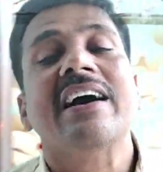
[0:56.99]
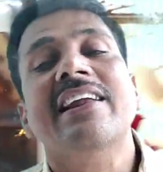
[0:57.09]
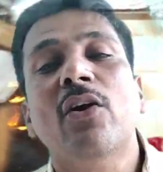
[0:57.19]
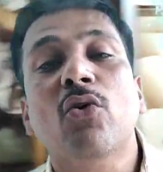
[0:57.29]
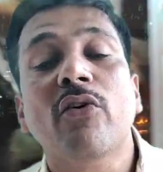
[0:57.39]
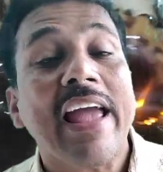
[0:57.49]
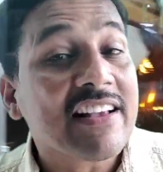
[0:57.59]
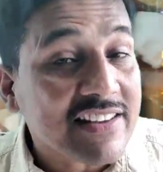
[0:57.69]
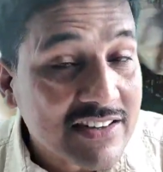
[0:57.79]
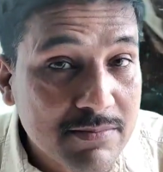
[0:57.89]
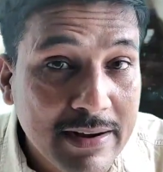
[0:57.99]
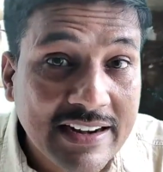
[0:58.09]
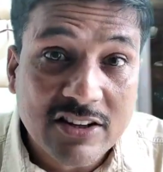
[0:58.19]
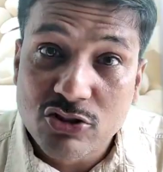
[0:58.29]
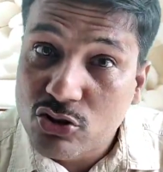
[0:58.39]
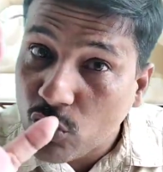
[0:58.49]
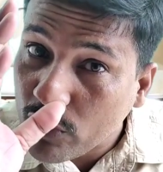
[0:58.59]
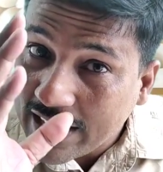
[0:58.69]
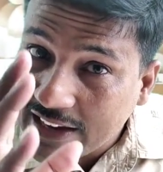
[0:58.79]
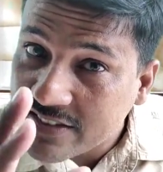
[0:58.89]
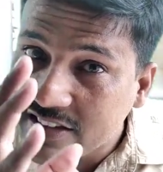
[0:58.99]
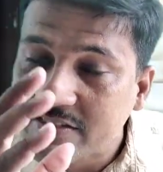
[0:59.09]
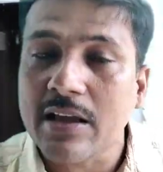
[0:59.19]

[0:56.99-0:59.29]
सारे लोगों के एक्साइटमेंट जो इस